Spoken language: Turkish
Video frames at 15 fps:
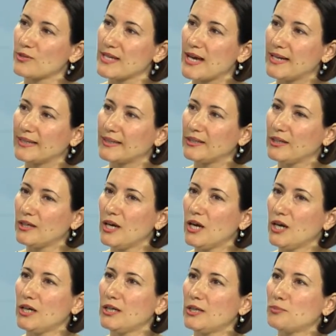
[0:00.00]
özellikle
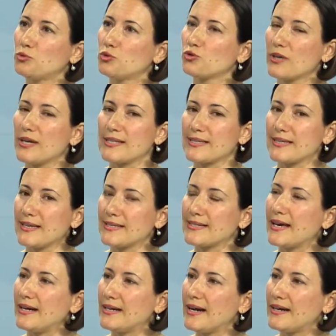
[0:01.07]
bu eski
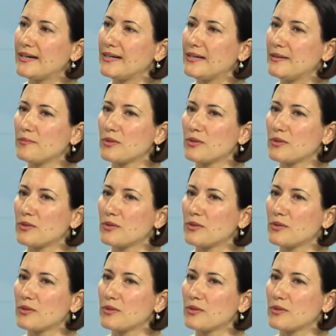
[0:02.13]
eserler